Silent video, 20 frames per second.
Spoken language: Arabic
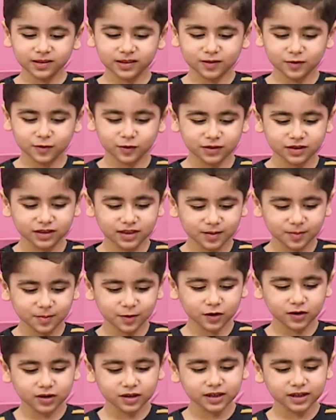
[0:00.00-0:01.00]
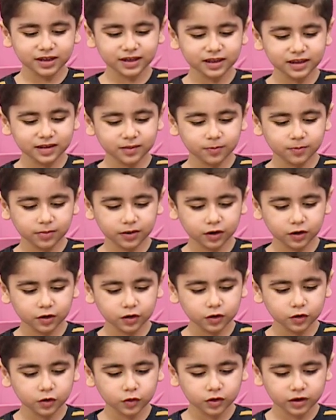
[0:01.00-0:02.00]
كنت بقول بقول
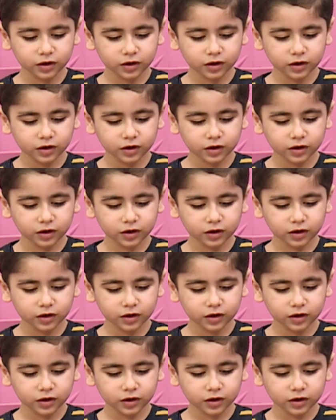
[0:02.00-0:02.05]
له